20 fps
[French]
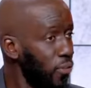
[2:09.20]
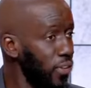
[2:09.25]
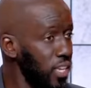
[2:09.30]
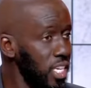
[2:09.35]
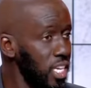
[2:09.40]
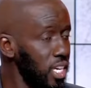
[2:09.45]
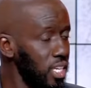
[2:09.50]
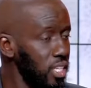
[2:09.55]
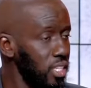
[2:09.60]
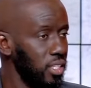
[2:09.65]
pour
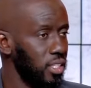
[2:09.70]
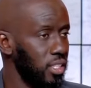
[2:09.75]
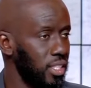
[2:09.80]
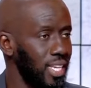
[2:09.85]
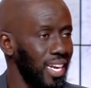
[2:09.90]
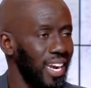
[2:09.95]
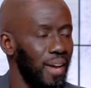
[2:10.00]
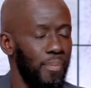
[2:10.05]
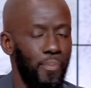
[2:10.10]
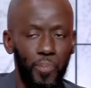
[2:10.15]
finir,
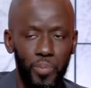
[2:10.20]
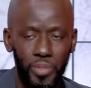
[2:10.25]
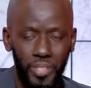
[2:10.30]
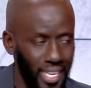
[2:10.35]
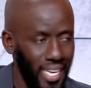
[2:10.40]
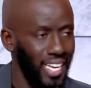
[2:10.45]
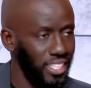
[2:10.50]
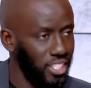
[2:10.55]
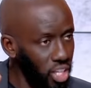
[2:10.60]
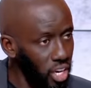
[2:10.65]

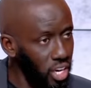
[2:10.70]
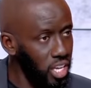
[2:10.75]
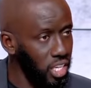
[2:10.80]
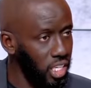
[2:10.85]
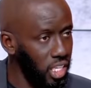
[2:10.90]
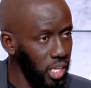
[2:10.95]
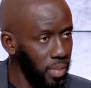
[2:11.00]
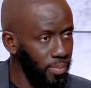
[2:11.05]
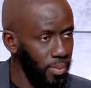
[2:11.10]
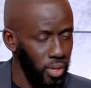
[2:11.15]
c'est la seule
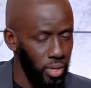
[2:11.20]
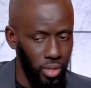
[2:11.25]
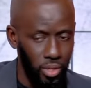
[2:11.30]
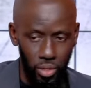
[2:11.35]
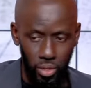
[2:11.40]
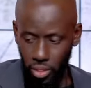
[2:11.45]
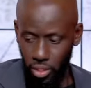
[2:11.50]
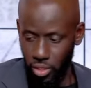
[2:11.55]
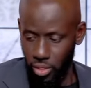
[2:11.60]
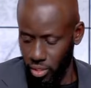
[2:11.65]
équipe,
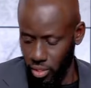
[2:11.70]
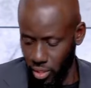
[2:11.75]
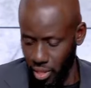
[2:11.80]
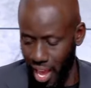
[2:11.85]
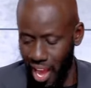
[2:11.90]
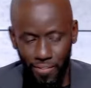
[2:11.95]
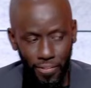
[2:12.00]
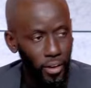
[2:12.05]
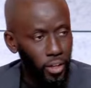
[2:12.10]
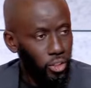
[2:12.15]

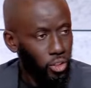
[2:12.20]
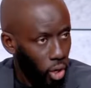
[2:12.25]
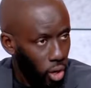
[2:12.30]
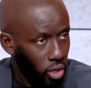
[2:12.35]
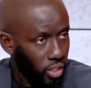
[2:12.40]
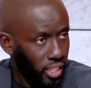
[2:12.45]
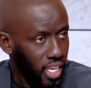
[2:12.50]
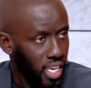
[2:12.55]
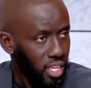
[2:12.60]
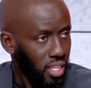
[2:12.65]
avant de
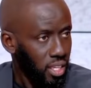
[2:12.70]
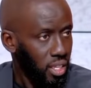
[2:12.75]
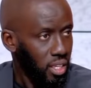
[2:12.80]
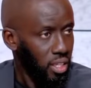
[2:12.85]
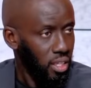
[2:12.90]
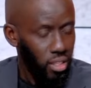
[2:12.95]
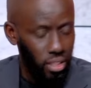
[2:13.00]
rentrer,